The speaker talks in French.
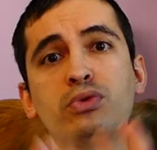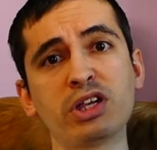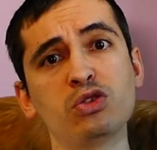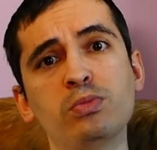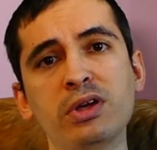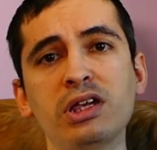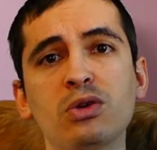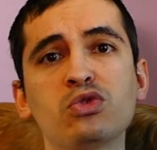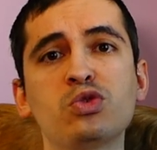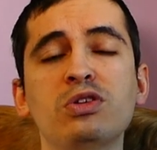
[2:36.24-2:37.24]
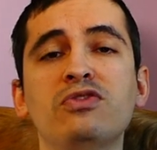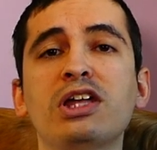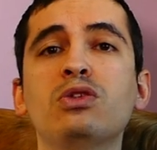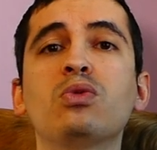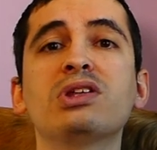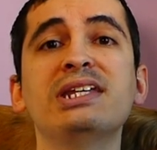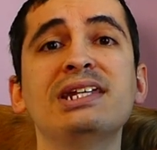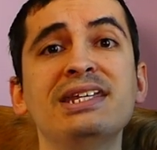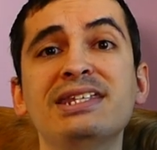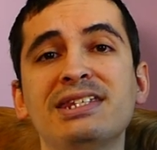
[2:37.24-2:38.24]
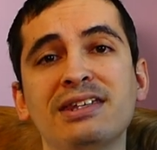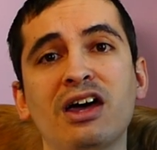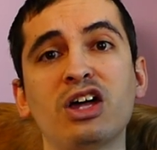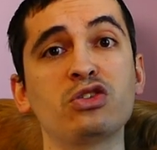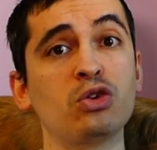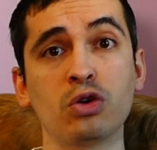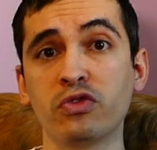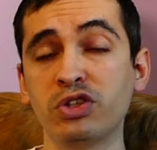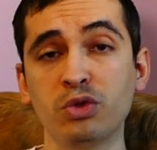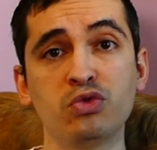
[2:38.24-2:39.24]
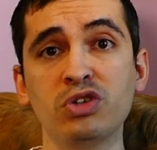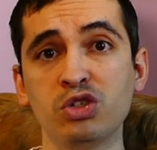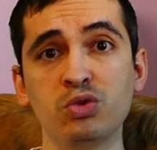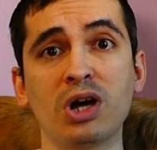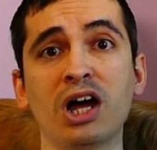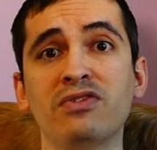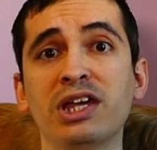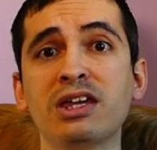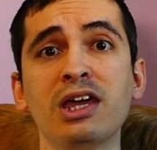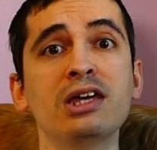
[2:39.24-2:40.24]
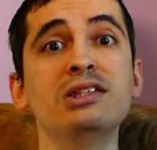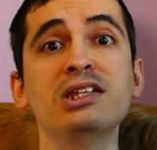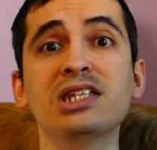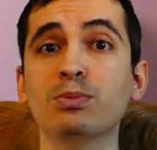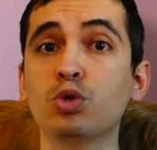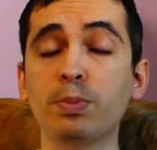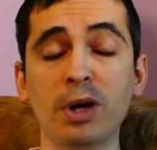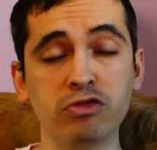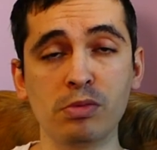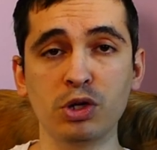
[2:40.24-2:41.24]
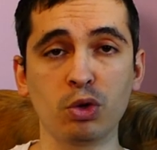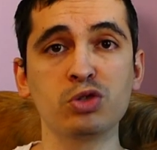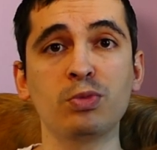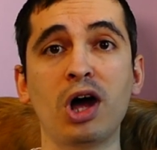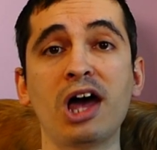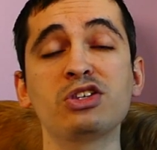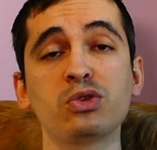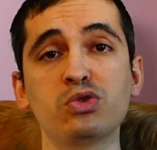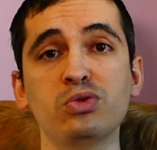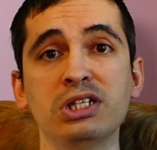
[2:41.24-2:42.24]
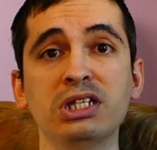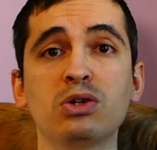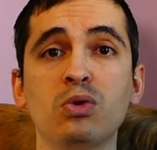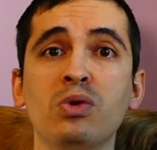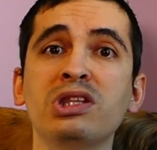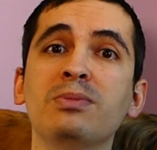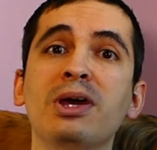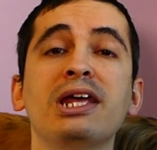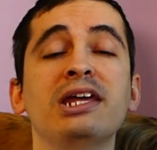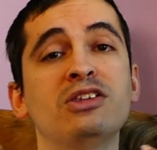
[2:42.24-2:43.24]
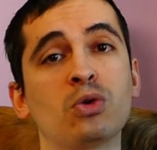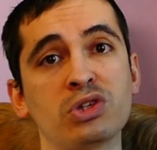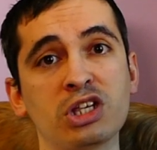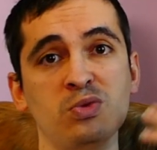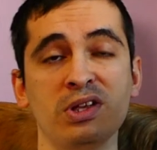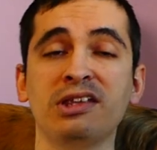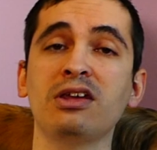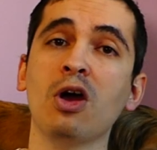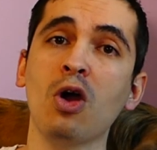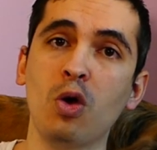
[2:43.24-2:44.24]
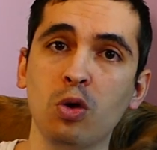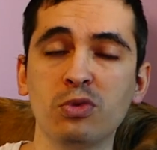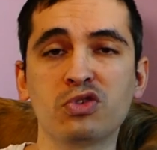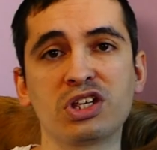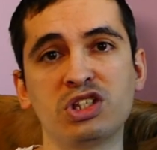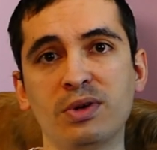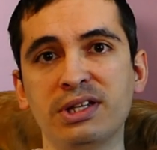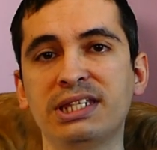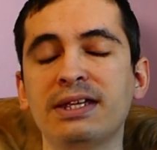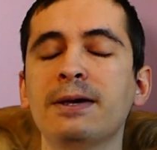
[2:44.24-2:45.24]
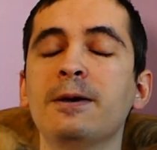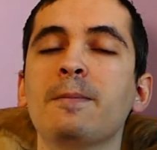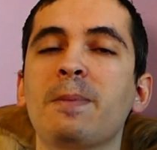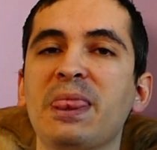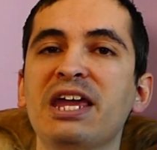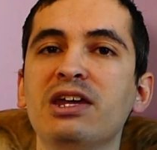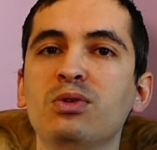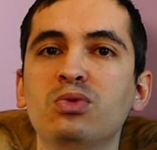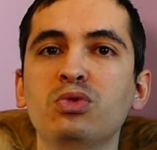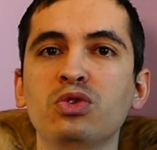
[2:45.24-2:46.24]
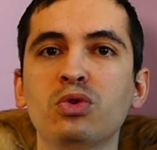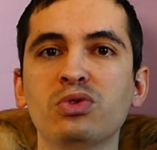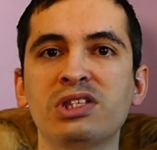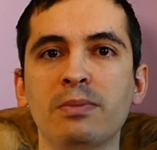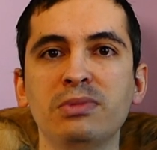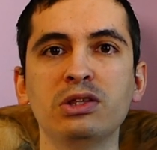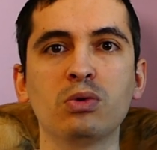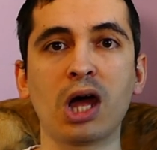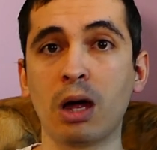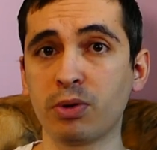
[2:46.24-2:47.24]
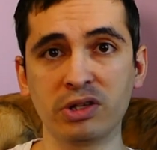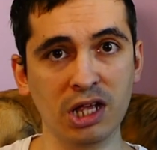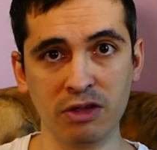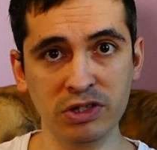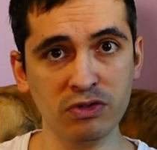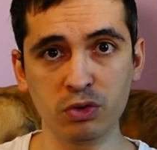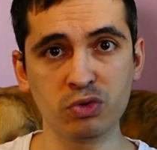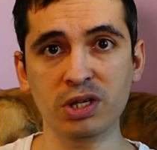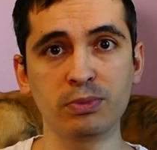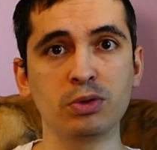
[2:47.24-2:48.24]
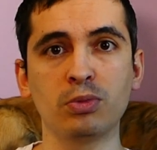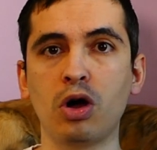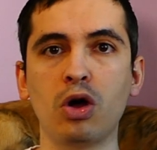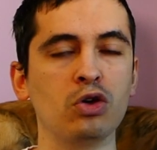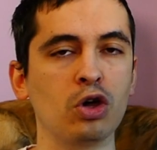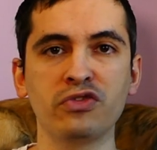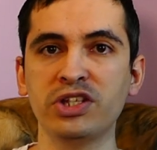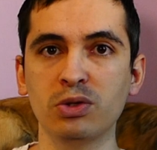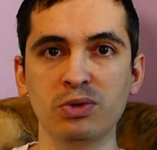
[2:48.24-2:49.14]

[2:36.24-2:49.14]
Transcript: résumer, on suivait donc des lycéens dans leur vie de tous les jours avec des amours parfois malheureusement à sens unique. On y mêle hétérosexualité, homosexualité et où nos amis donc apprenaient à vivre tout simplement euh, leur vie de